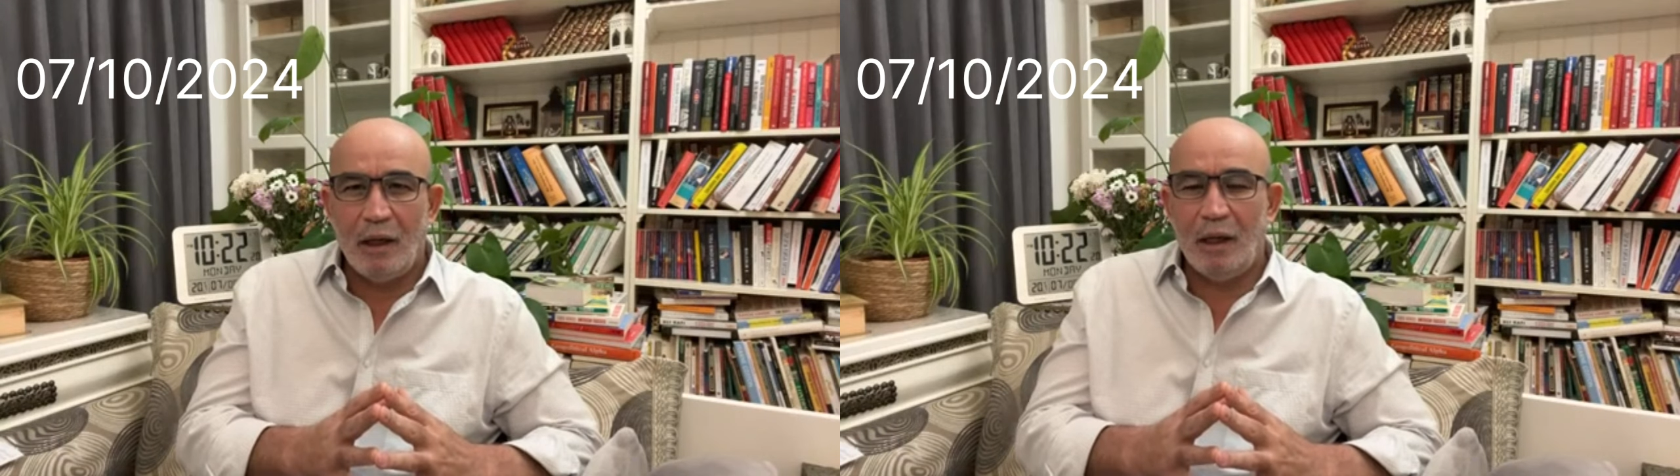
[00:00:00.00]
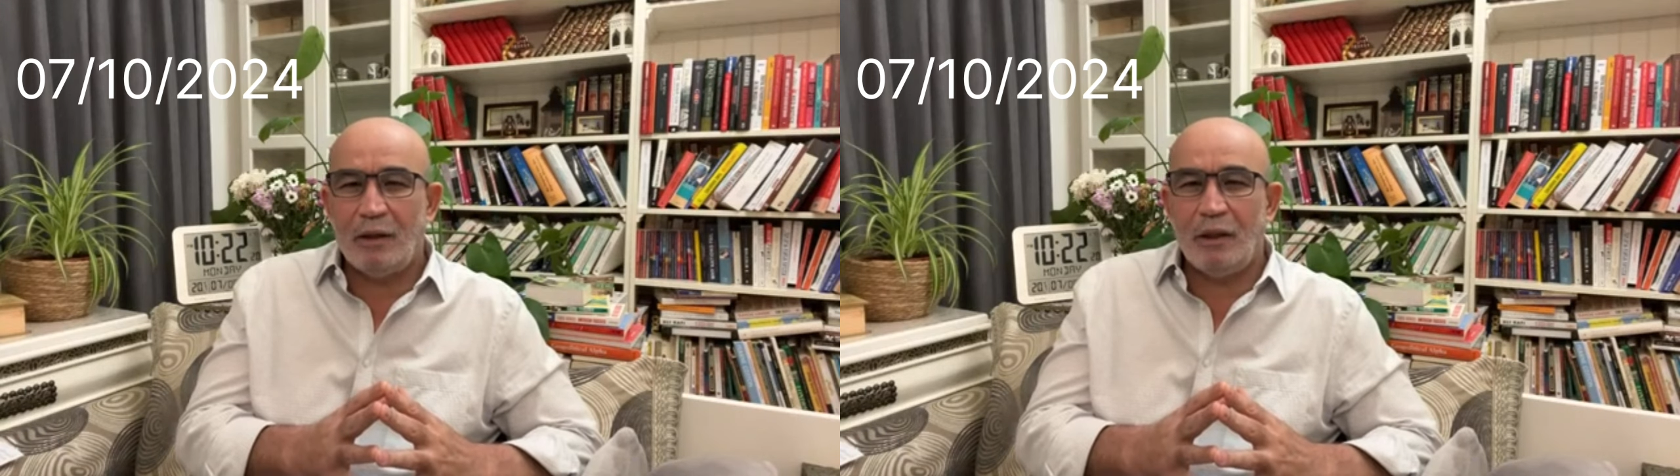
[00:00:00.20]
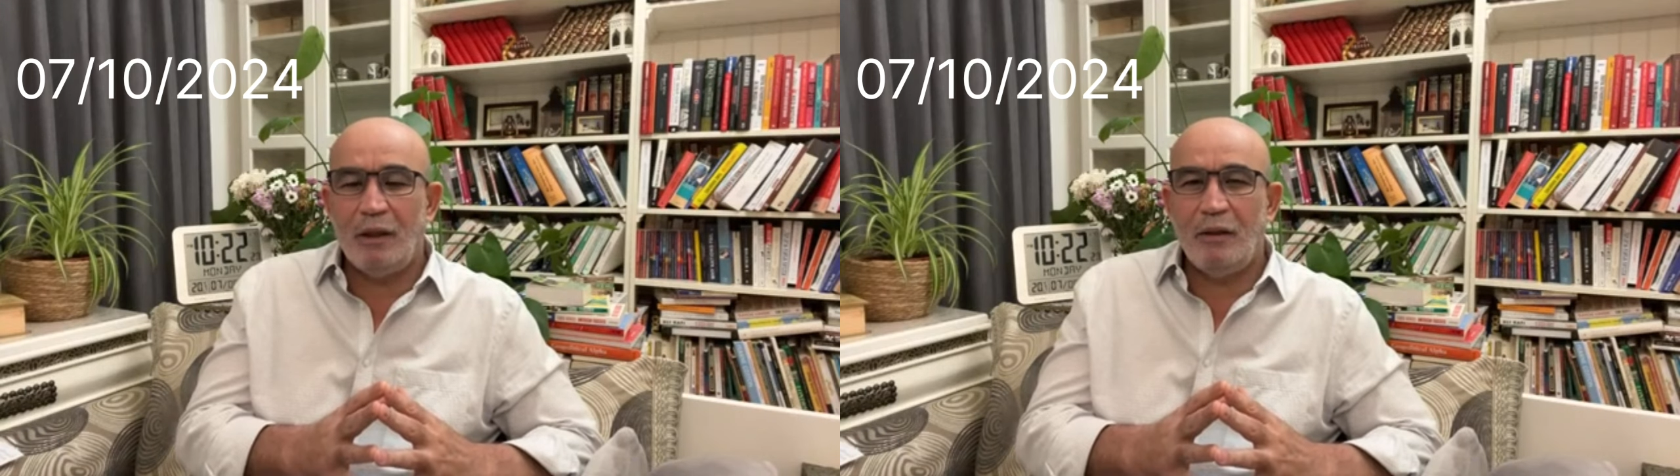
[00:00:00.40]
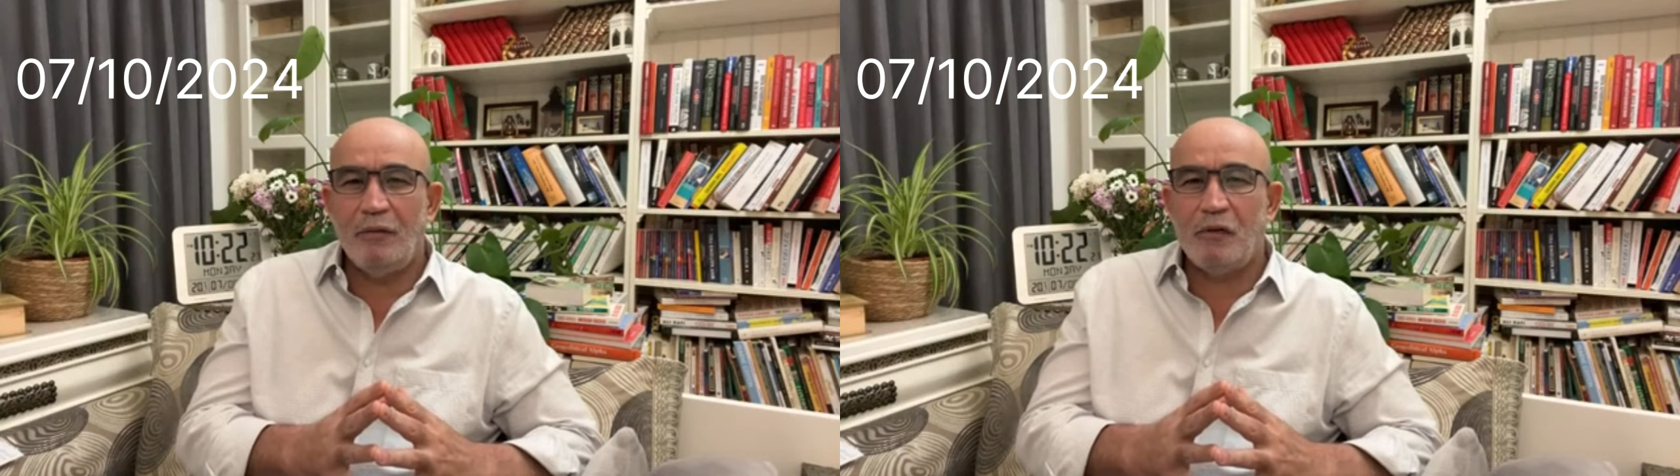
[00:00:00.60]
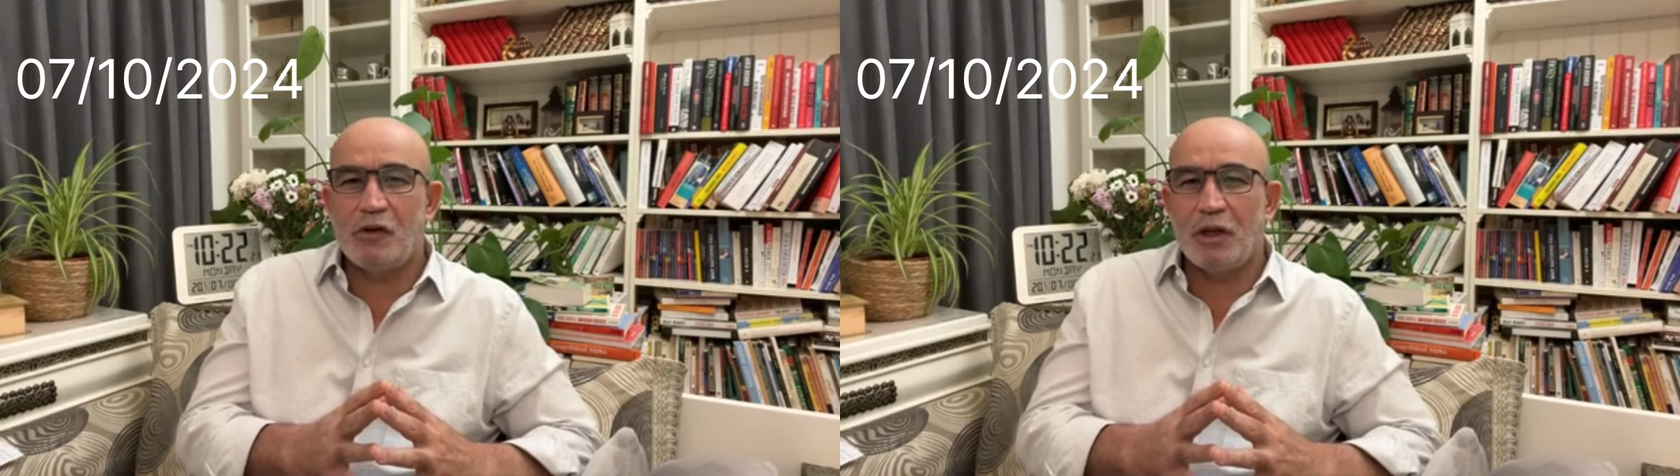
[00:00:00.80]
التي
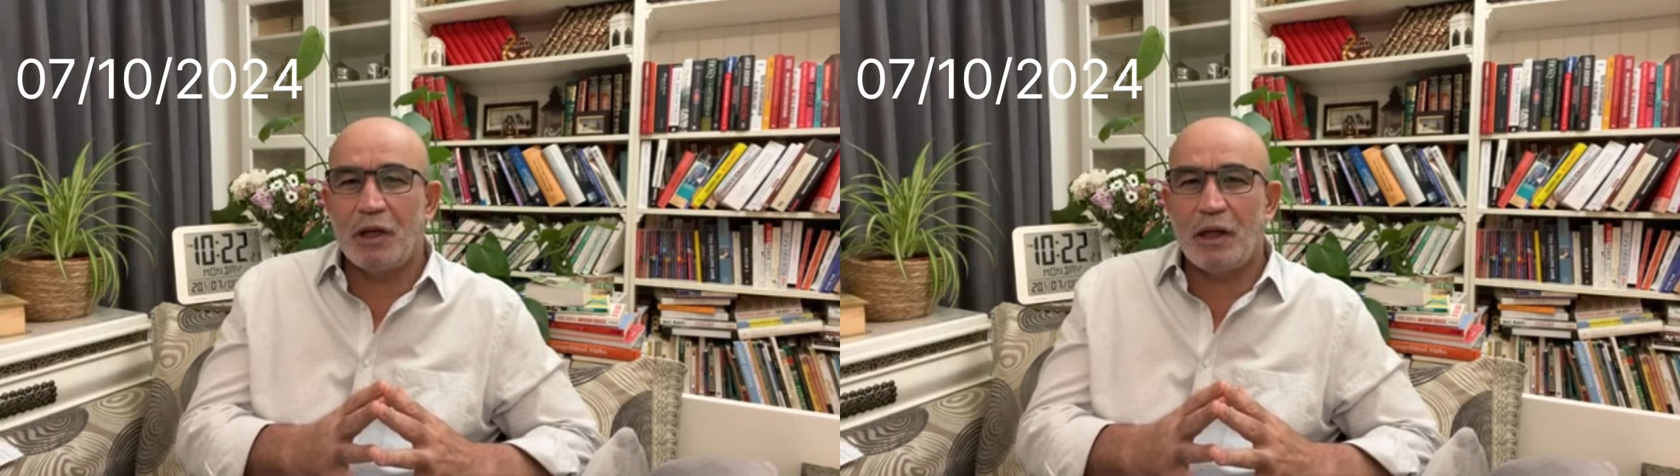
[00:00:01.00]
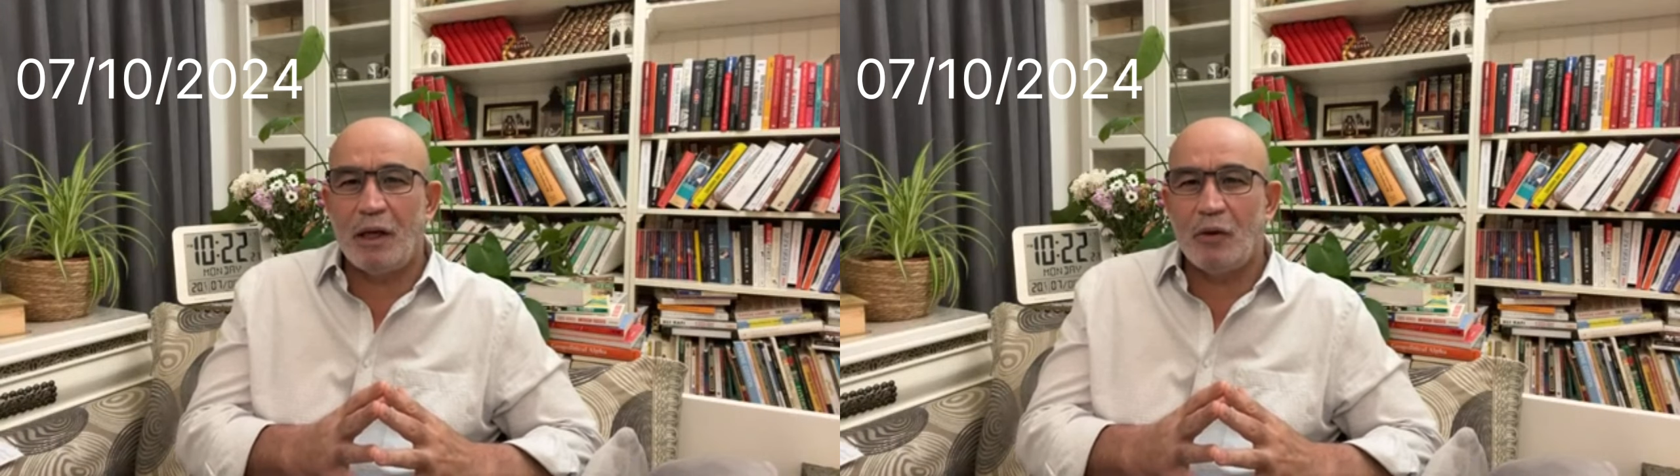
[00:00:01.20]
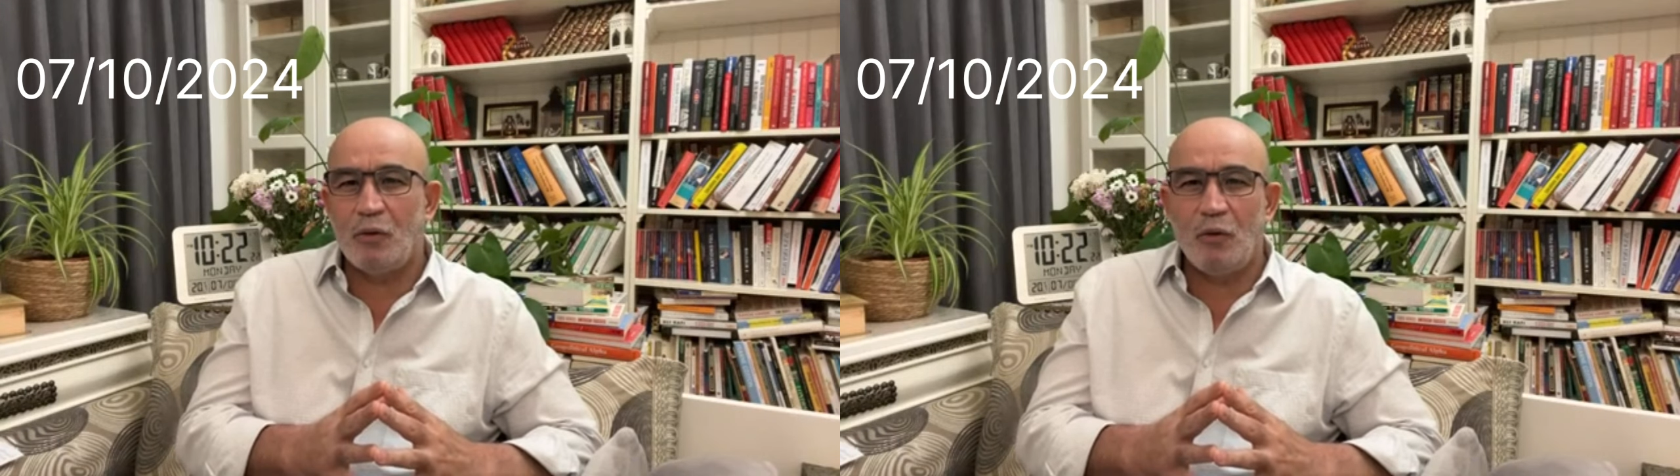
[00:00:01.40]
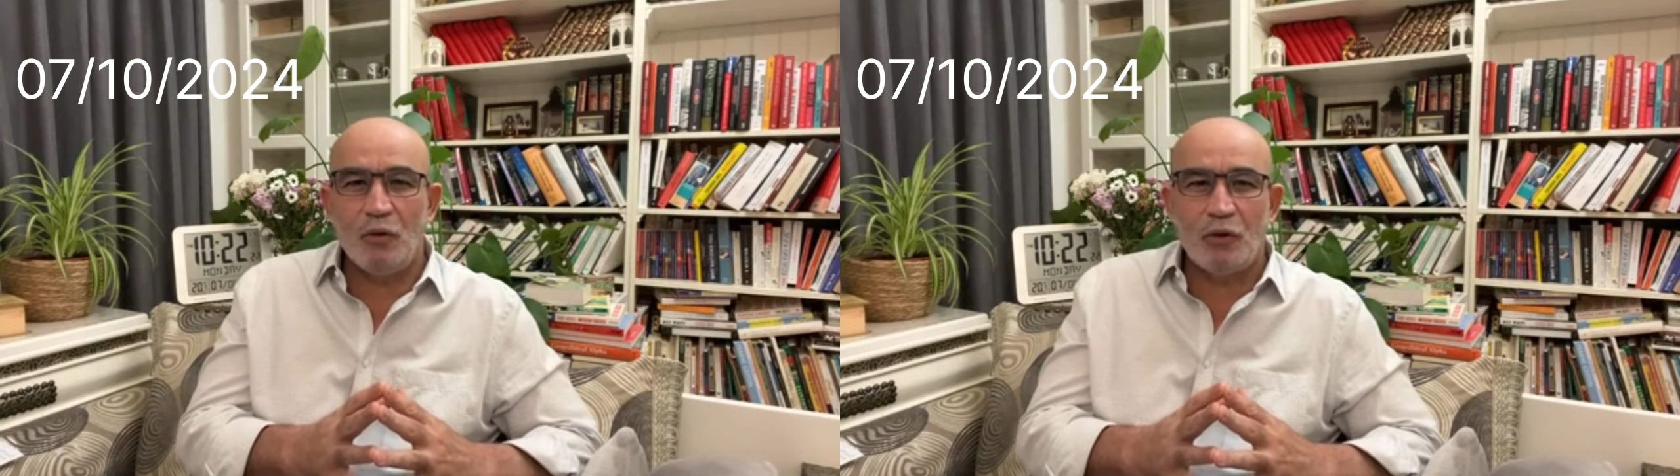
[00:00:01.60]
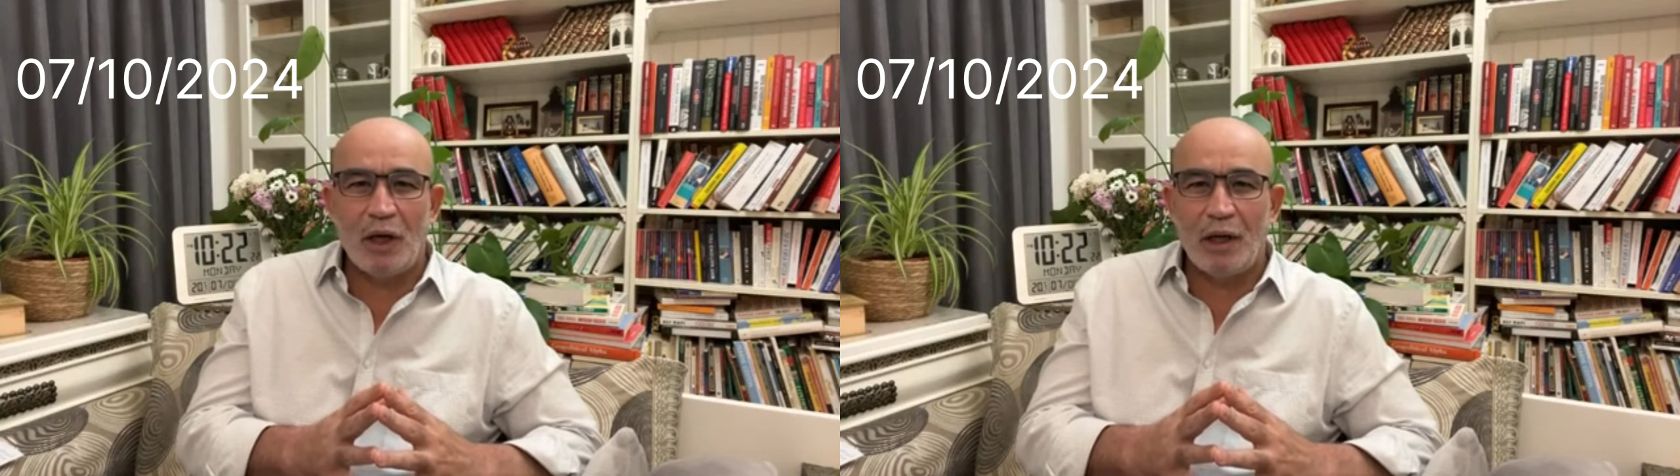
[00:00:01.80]
فجرت على
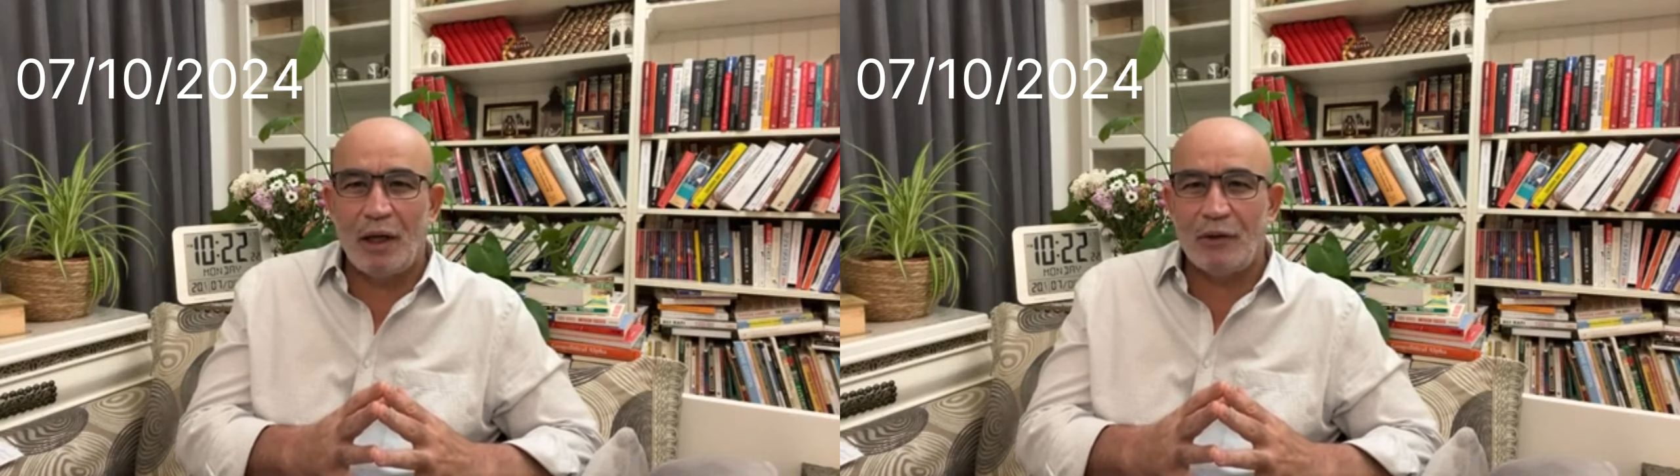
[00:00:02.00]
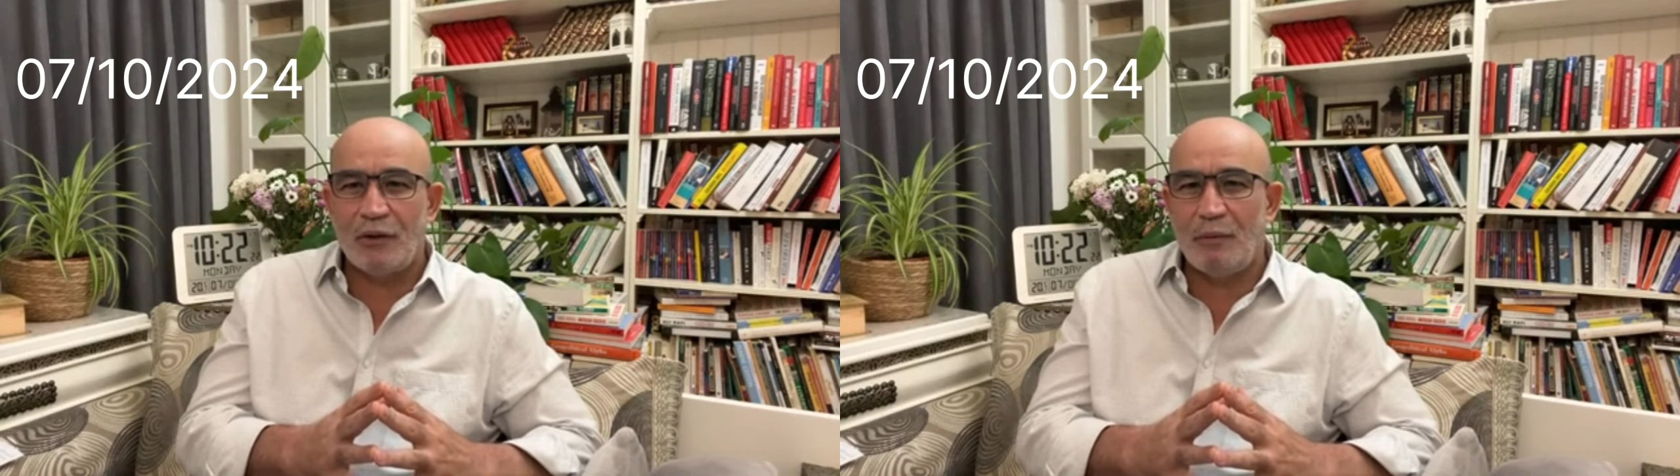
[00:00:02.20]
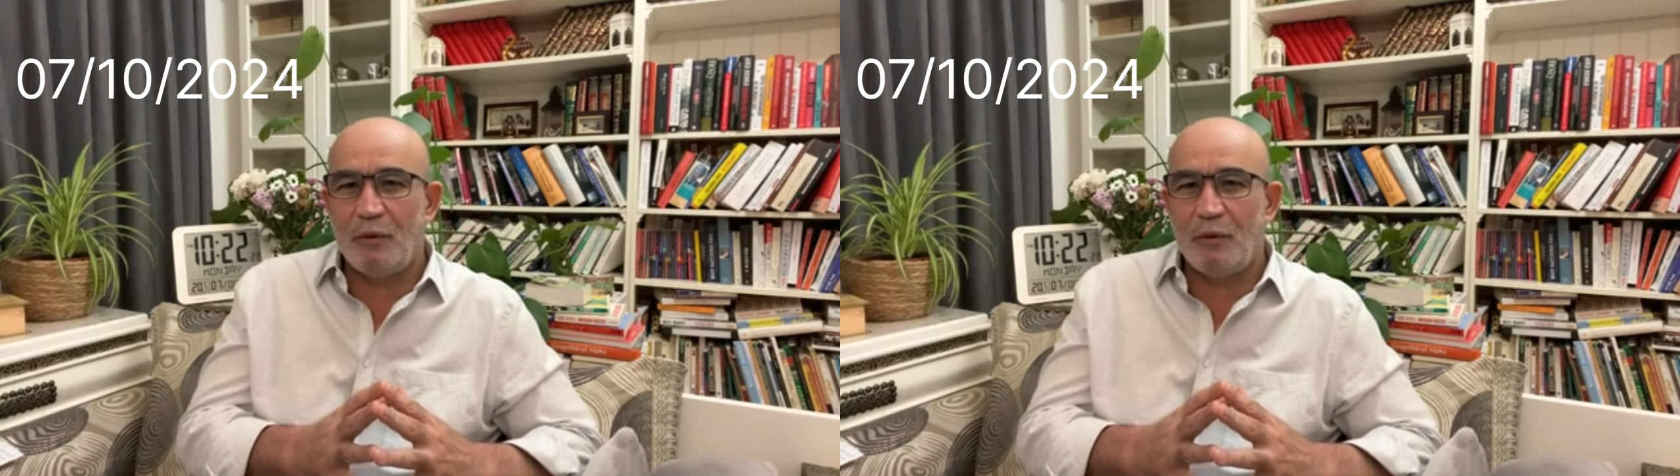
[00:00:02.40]
رؤوس اهل غزه